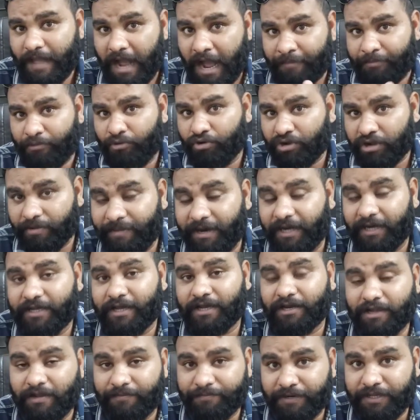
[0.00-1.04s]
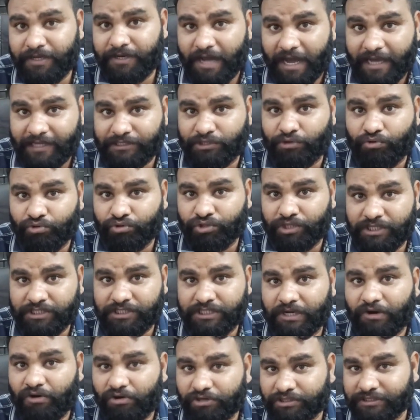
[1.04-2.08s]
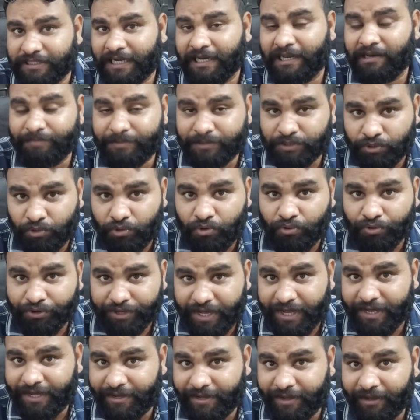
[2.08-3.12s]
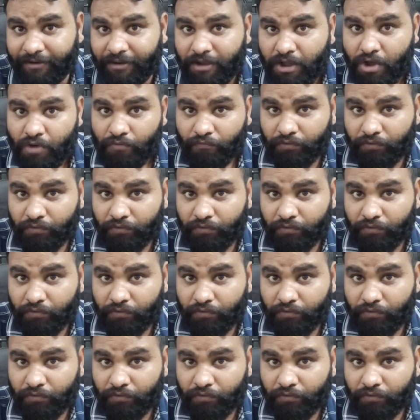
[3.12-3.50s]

आप लोग कमेंट करके अपनी राय जरूर दीजिए और चैनल पे जो लोग नए हैं